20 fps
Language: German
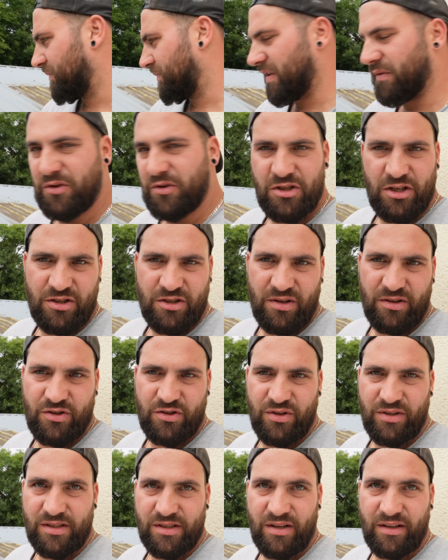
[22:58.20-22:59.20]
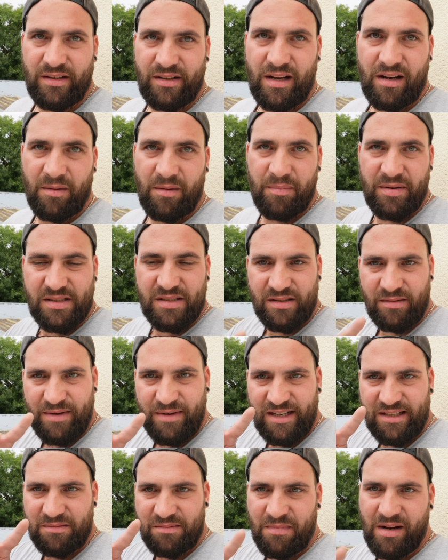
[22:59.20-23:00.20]
Ich wünsche euch noch einen schönen Sonntag. Bis zum
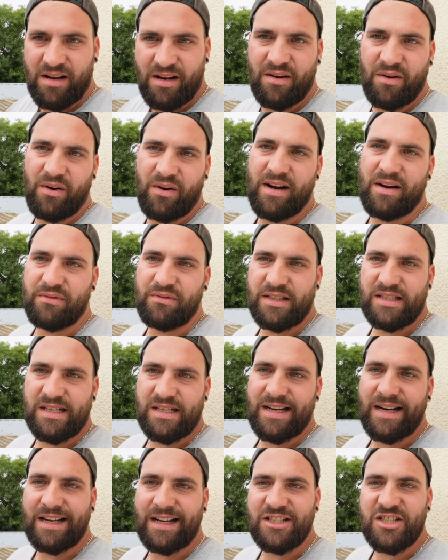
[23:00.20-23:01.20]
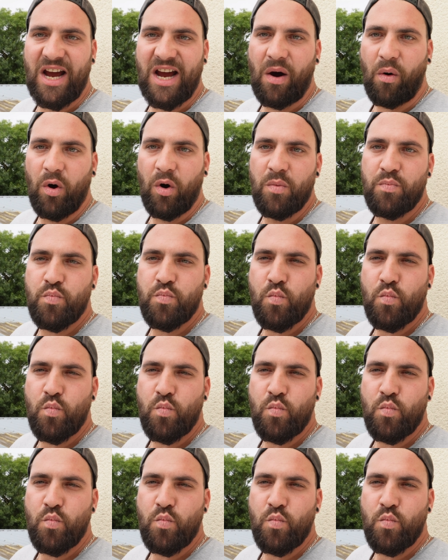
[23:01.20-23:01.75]
nächsten Mal. Euer Fliesenleger. Ciao.